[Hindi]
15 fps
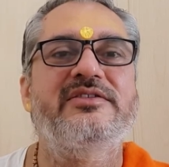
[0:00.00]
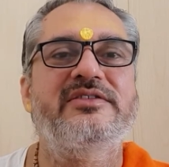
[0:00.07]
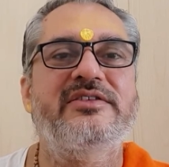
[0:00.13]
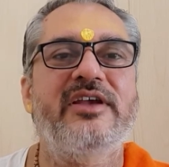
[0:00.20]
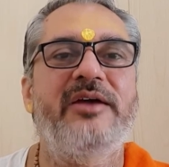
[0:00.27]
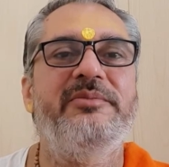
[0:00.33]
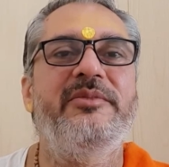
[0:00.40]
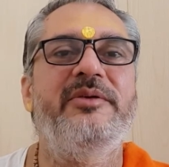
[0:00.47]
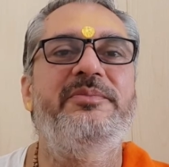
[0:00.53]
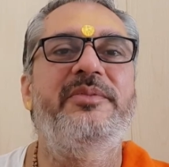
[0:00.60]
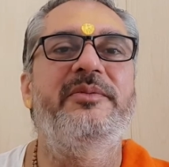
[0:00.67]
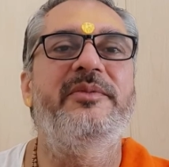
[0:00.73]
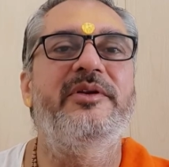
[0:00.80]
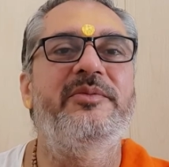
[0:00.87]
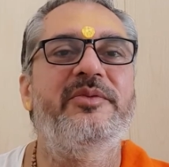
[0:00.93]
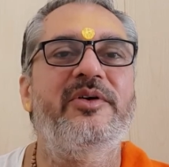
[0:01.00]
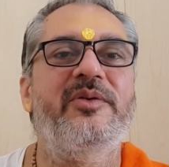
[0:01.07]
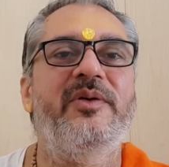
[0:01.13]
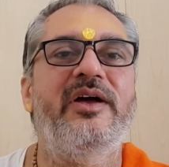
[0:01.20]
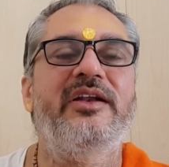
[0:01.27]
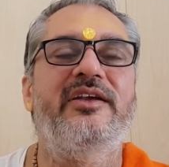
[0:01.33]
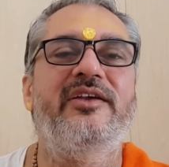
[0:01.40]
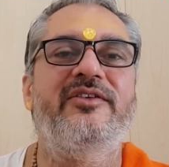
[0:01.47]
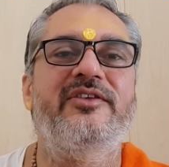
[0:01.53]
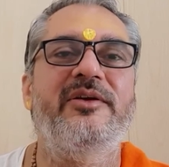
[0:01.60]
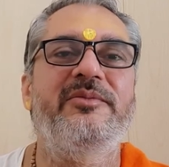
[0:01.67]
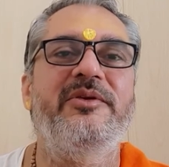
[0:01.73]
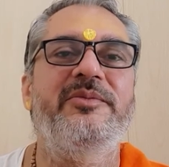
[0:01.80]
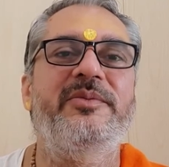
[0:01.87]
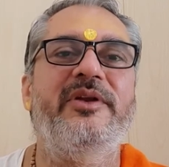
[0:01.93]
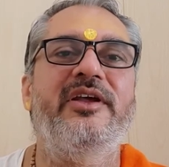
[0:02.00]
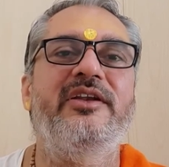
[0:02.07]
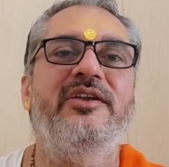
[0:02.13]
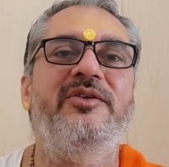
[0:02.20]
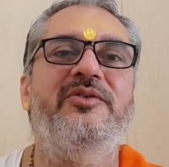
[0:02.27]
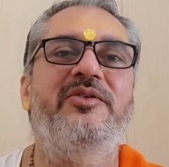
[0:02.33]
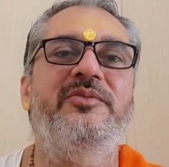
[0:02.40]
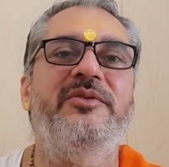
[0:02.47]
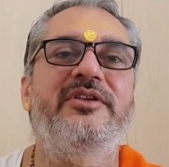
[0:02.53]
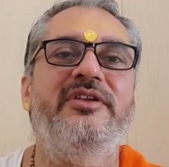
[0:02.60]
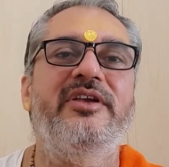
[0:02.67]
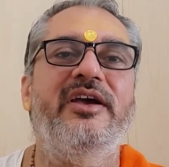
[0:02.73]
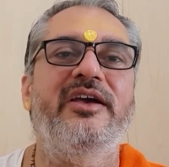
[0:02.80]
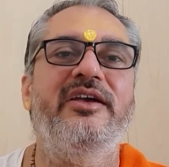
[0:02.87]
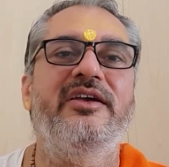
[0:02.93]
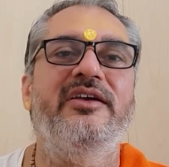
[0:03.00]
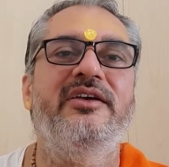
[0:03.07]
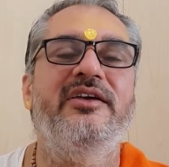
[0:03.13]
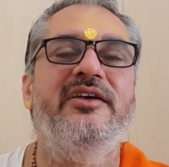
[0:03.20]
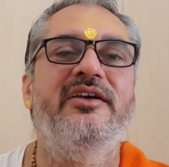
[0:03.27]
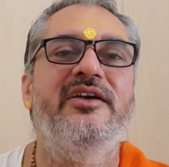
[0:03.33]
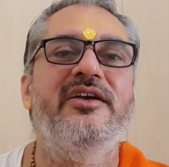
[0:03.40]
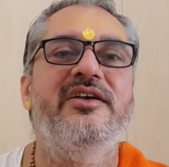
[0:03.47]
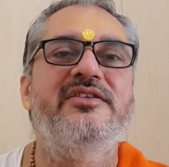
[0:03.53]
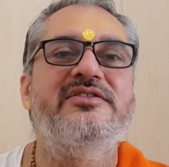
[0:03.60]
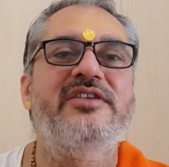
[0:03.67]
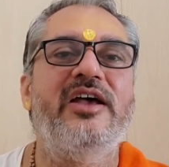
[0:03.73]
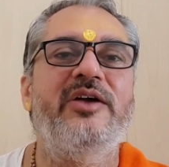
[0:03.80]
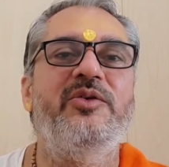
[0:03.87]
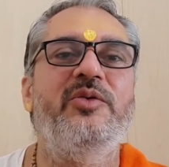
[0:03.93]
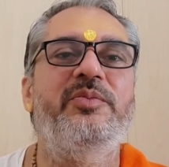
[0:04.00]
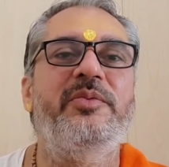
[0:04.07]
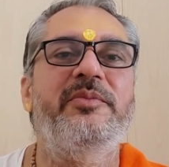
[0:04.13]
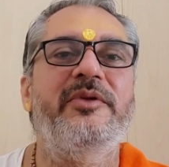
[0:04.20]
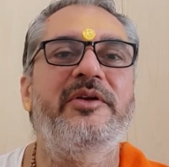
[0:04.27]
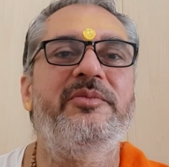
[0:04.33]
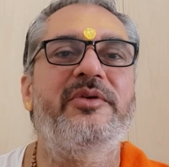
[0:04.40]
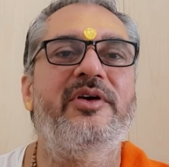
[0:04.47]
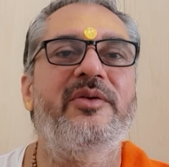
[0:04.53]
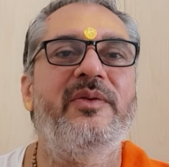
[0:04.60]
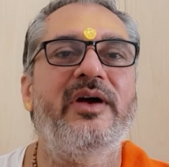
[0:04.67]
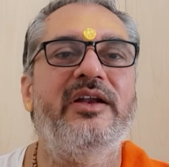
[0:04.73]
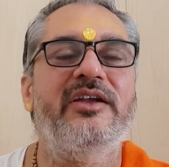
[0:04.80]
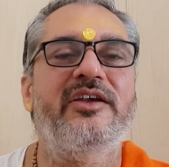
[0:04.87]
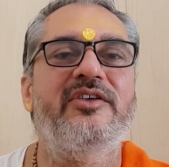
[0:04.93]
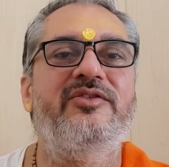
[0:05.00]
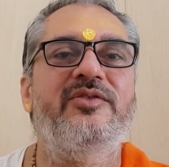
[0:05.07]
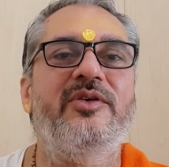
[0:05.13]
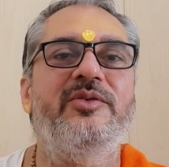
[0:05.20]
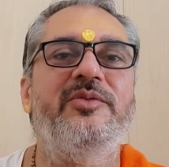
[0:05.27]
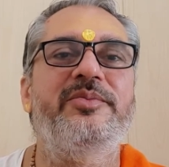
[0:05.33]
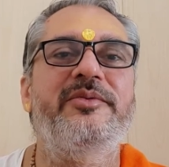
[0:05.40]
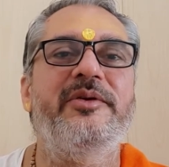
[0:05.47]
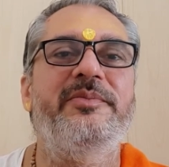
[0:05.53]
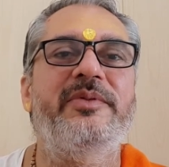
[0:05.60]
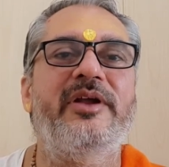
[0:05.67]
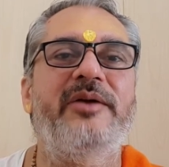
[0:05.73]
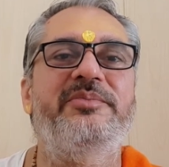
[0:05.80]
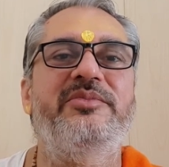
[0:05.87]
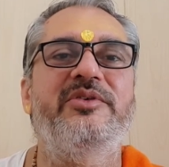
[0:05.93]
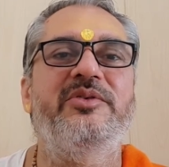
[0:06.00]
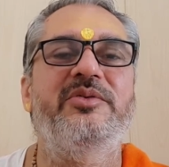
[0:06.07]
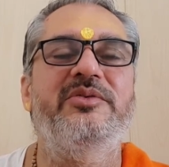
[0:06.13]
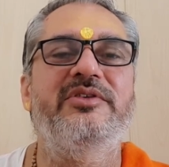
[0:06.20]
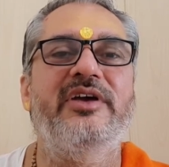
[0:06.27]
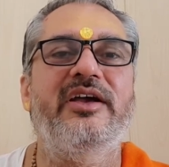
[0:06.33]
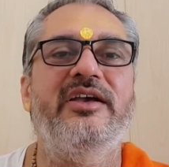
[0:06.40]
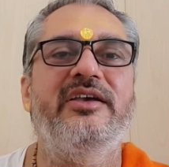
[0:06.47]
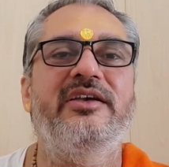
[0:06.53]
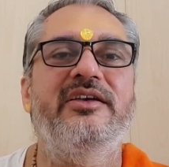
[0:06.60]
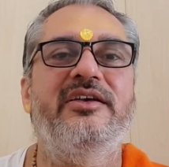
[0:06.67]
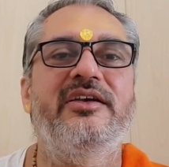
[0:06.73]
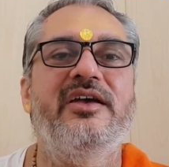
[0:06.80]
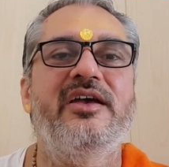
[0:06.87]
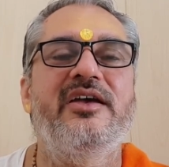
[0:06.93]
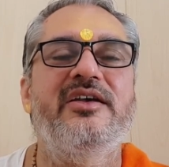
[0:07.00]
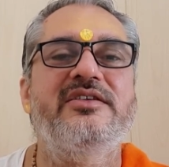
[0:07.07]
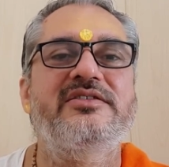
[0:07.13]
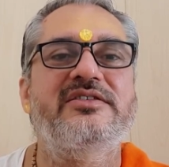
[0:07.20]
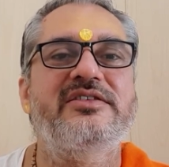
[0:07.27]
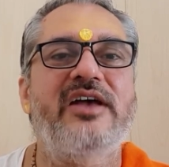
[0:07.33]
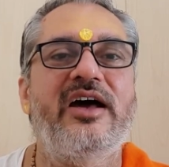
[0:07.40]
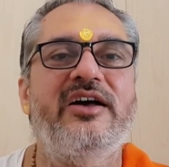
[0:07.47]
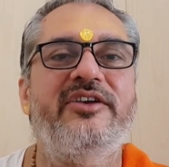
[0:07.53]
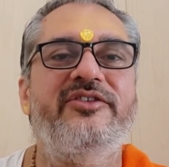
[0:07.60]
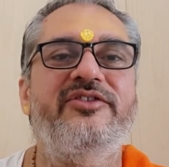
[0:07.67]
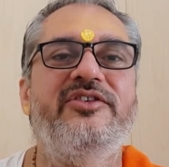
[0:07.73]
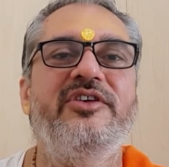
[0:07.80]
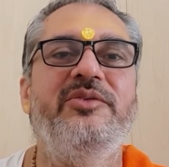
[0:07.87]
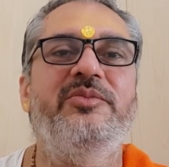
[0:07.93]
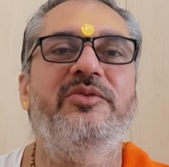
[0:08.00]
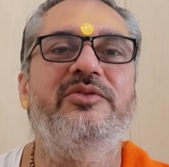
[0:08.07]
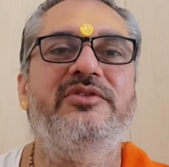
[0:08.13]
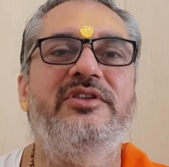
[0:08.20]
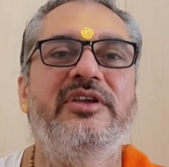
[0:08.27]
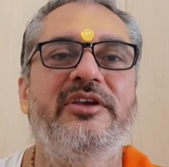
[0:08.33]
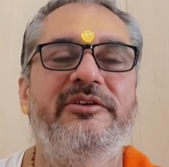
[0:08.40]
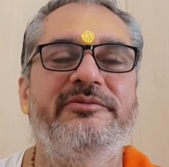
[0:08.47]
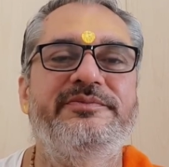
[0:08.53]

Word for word: सामीप्य मन भगवान के समीप रहने को मिल जाए सारूप मन भगवान के स्वरूप की प्राप्ति हो जाए सार्ष्टी मुक्ति